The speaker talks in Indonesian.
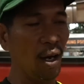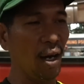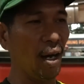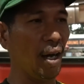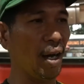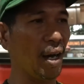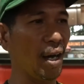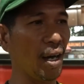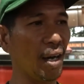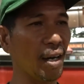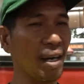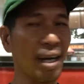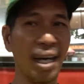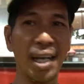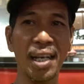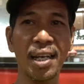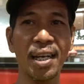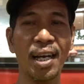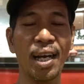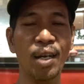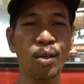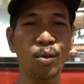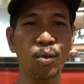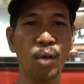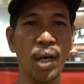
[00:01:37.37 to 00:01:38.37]
uh, Kayak
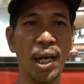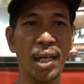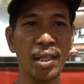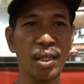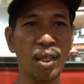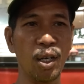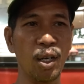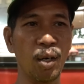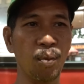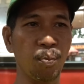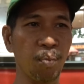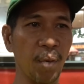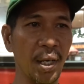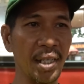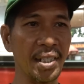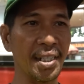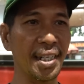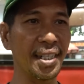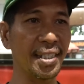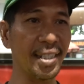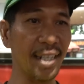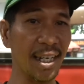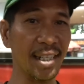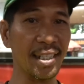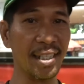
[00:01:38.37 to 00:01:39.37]
kalkulator, pas
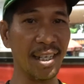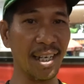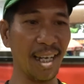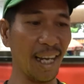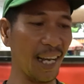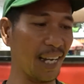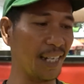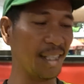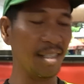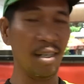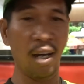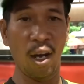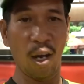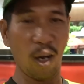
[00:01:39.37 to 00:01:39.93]
dicek dengan